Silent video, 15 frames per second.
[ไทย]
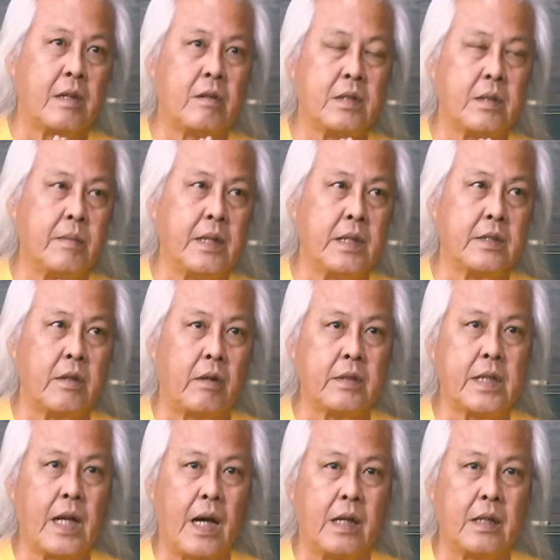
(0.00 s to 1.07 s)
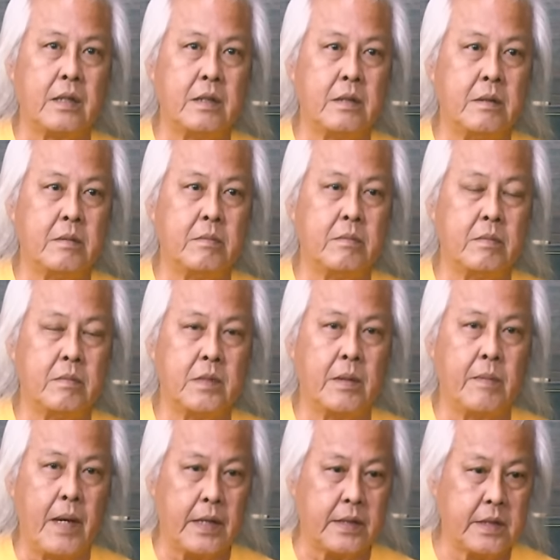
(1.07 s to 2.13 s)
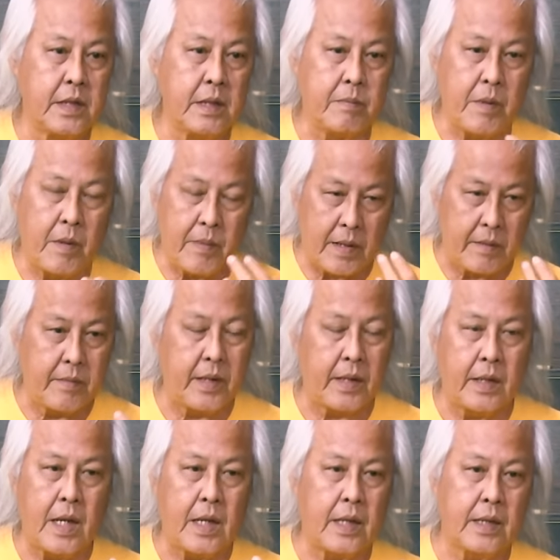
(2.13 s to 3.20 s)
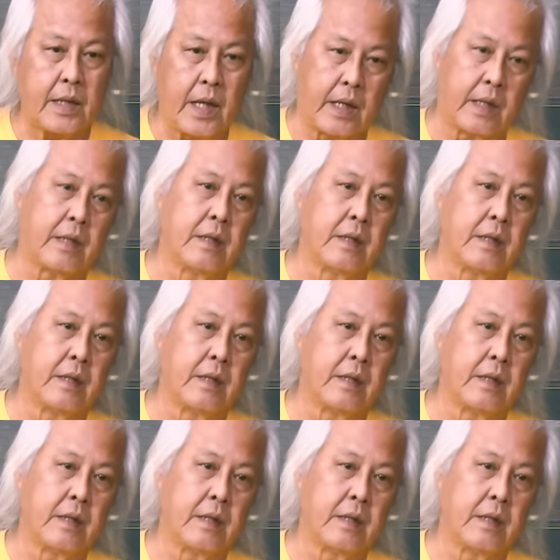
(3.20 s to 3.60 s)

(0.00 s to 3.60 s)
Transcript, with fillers: ก็จะมีสองอย่างคือมือเบสที่ประพันธ์เพลงได้และเก่ง